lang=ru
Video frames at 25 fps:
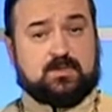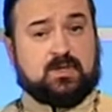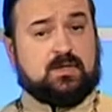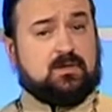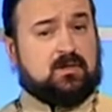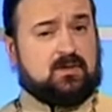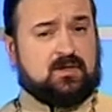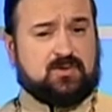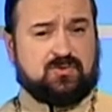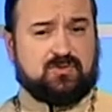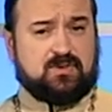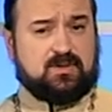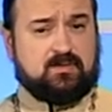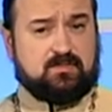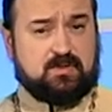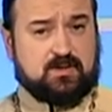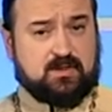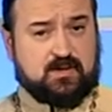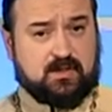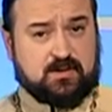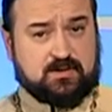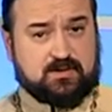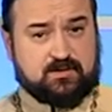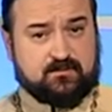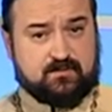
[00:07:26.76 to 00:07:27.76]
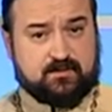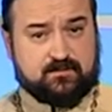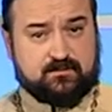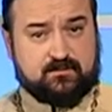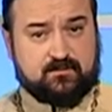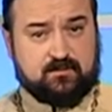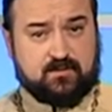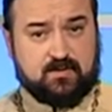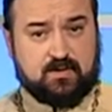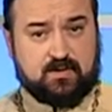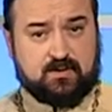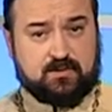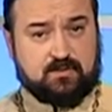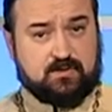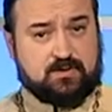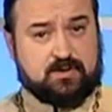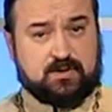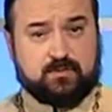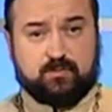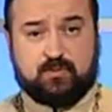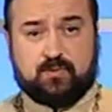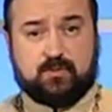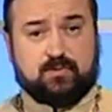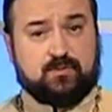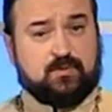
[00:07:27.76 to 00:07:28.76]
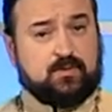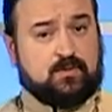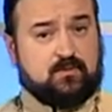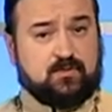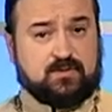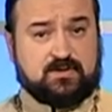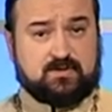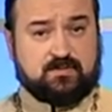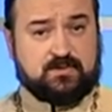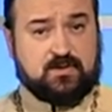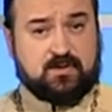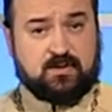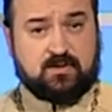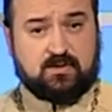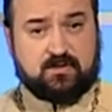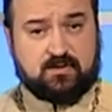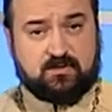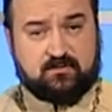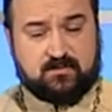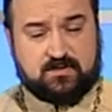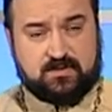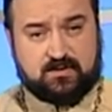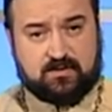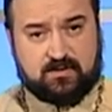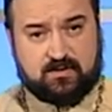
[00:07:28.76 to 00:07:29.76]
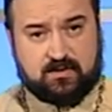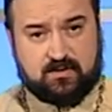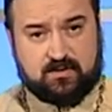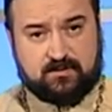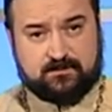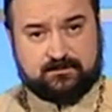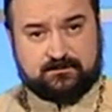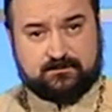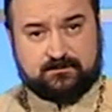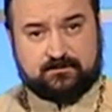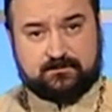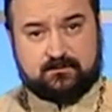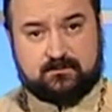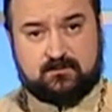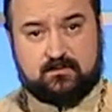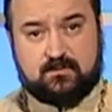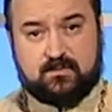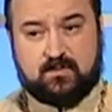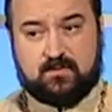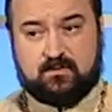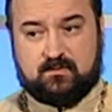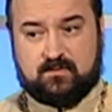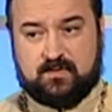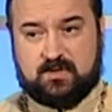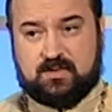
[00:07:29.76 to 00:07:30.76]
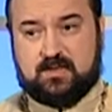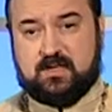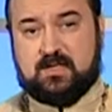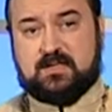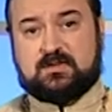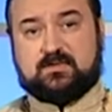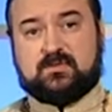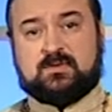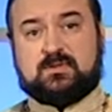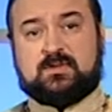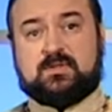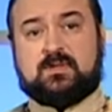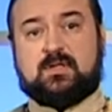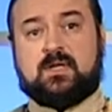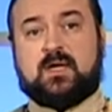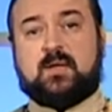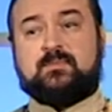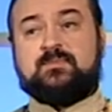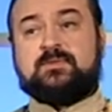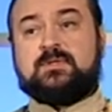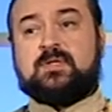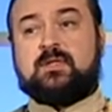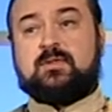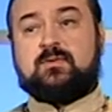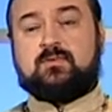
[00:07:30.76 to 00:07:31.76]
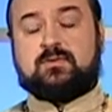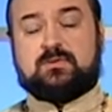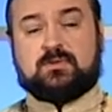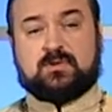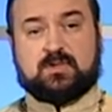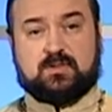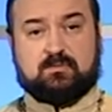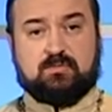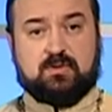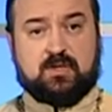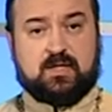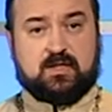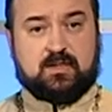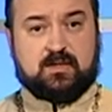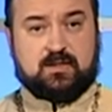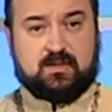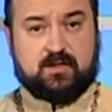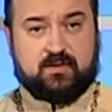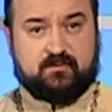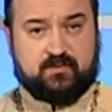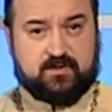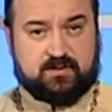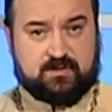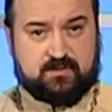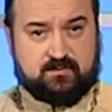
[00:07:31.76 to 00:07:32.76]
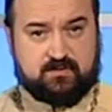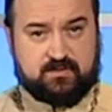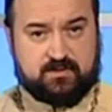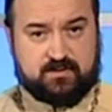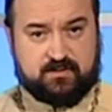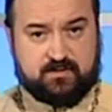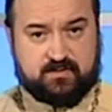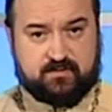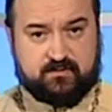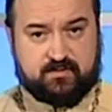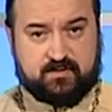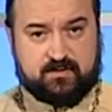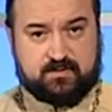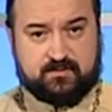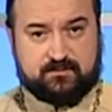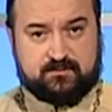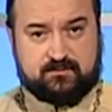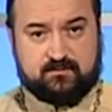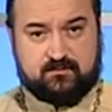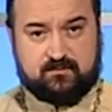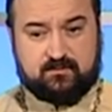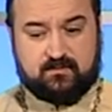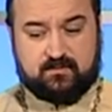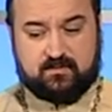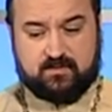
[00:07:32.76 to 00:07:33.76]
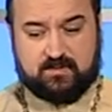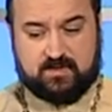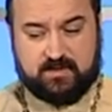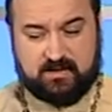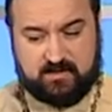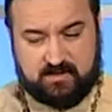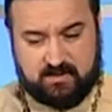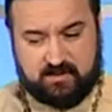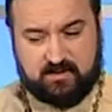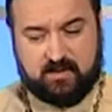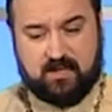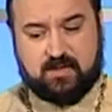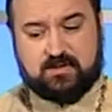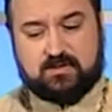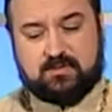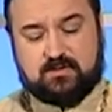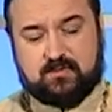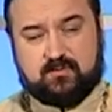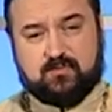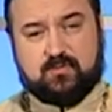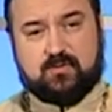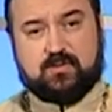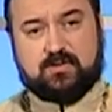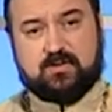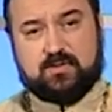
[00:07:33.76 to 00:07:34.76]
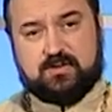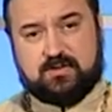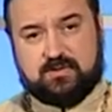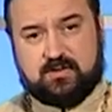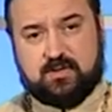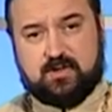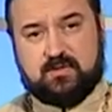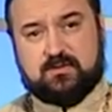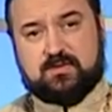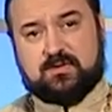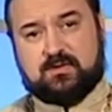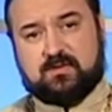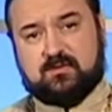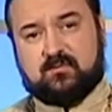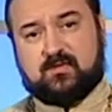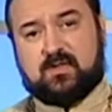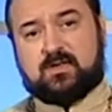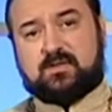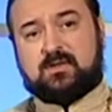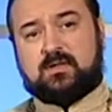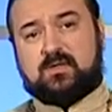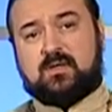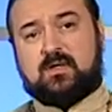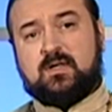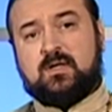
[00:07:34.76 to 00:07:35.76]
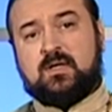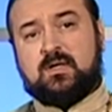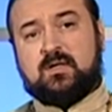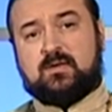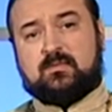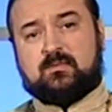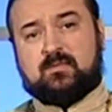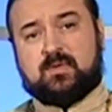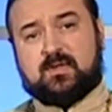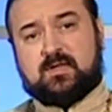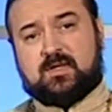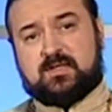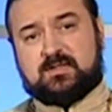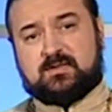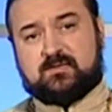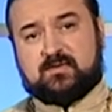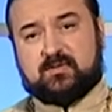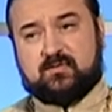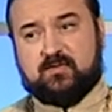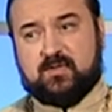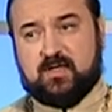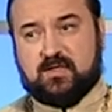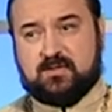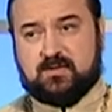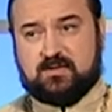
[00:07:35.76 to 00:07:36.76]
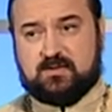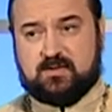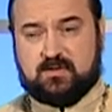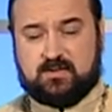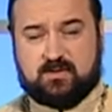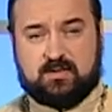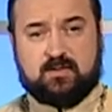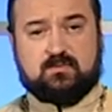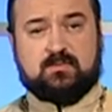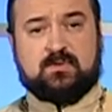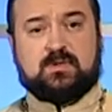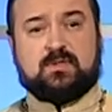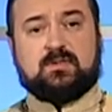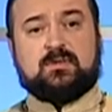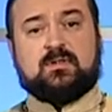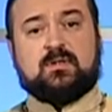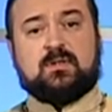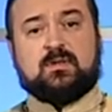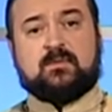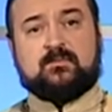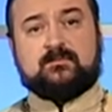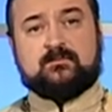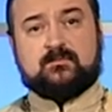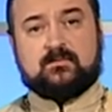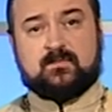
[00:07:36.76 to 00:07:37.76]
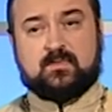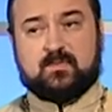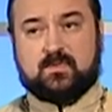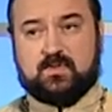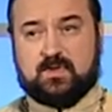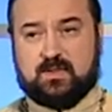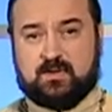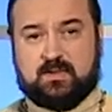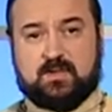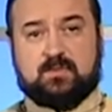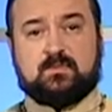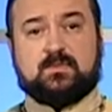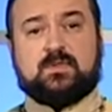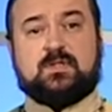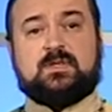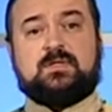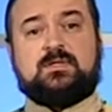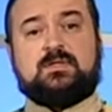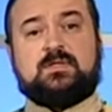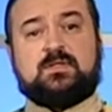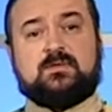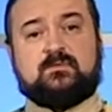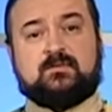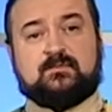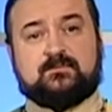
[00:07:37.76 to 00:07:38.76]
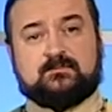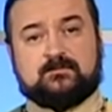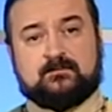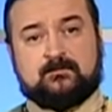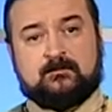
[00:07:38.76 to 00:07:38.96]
хорошо ли богатство. До сих пор ни у кого сомнений не возникало. Богатство – это абсолютное благо для ветхого человека. Да для нас сегодня, читающих Евангелие, богатство является таким идолом, таким красивым,